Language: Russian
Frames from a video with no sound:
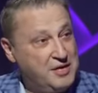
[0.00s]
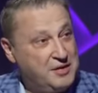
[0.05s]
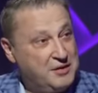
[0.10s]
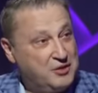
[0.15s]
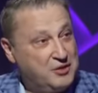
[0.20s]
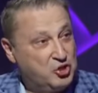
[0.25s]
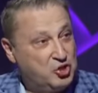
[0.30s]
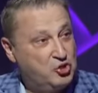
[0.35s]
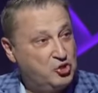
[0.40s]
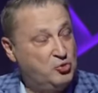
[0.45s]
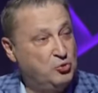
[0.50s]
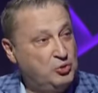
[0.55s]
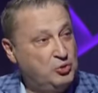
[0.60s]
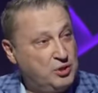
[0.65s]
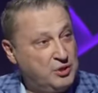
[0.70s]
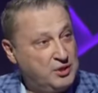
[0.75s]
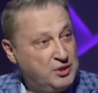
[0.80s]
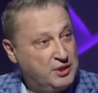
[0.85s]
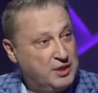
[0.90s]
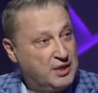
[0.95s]

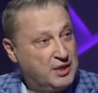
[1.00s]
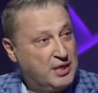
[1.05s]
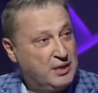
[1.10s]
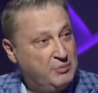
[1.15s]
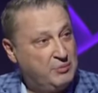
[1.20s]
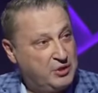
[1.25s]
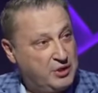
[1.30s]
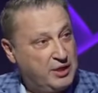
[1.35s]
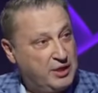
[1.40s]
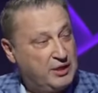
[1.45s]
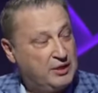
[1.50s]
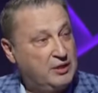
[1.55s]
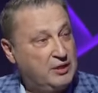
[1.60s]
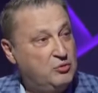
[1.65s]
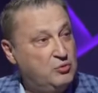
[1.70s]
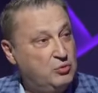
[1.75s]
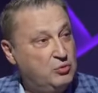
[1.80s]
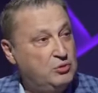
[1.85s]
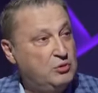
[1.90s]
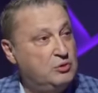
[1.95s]
жгут, грабят и
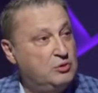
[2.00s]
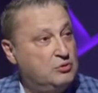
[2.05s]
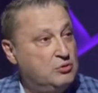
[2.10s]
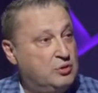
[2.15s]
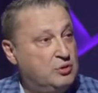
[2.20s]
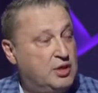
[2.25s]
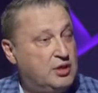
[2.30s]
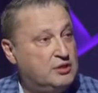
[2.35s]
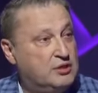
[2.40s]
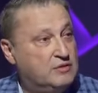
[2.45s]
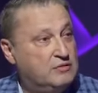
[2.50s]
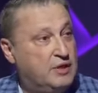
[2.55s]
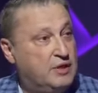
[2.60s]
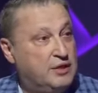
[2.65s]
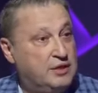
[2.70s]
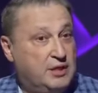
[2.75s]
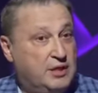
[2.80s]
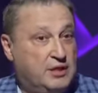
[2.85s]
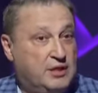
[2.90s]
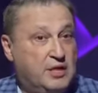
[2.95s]
атакуют государство.
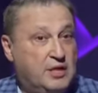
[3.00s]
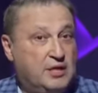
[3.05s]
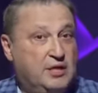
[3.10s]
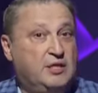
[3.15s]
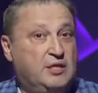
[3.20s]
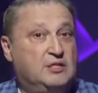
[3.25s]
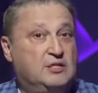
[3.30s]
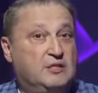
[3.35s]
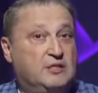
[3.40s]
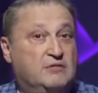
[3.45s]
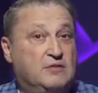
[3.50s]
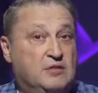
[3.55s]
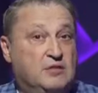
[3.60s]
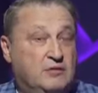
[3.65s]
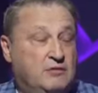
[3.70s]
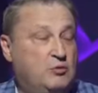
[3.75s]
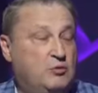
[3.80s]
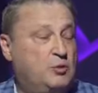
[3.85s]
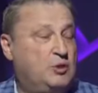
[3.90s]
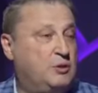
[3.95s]
Они анархисты. В
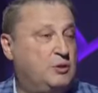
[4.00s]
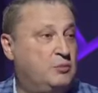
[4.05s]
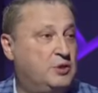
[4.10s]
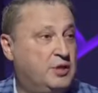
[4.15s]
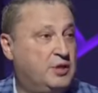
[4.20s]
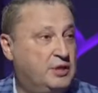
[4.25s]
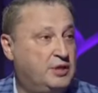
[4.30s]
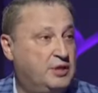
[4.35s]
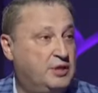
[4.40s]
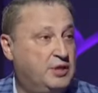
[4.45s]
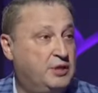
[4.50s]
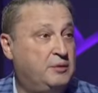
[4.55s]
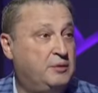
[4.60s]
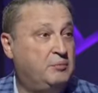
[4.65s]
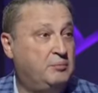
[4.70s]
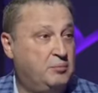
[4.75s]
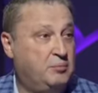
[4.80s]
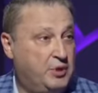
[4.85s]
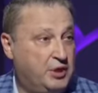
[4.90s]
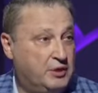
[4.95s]
основном это молодые
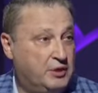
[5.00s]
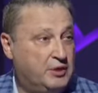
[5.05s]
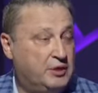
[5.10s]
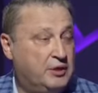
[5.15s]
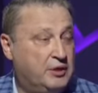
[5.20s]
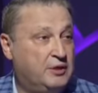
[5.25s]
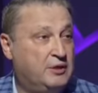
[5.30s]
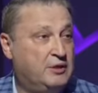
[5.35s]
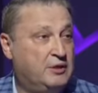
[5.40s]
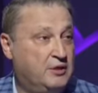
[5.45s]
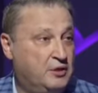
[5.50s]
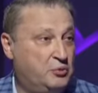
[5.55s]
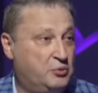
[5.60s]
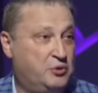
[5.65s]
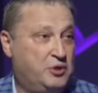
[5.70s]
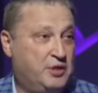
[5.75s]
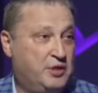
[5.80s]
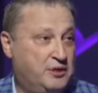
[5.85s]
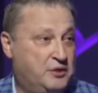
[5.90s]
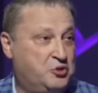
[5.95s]
белые
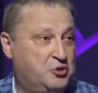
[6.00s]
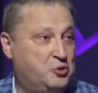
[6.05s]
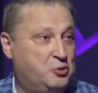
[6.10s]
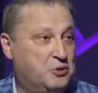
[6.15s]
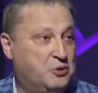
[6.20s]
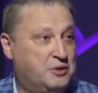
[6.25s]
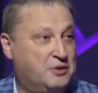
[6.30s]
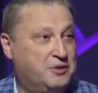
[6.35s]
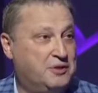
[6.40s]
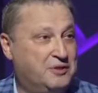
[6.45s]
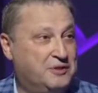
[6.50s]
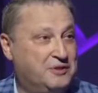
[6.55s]
люди, а не черные.